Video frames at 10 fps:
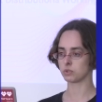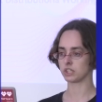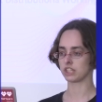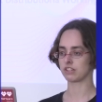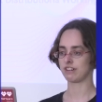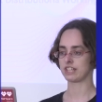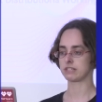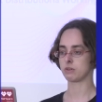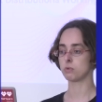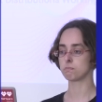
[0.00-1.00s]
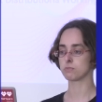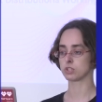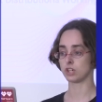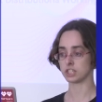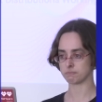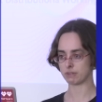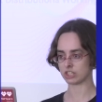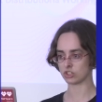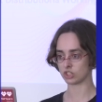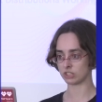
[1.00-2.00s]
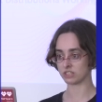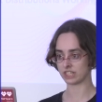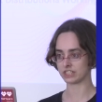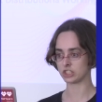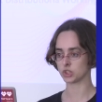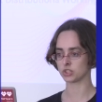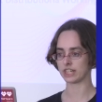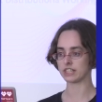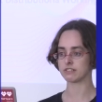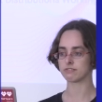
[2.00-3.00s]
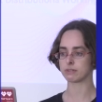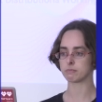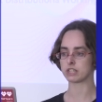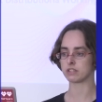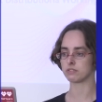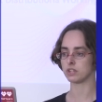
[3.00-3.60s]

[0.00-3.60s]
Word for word: wo ich quasi Open Source Background an die Studenten vermitteln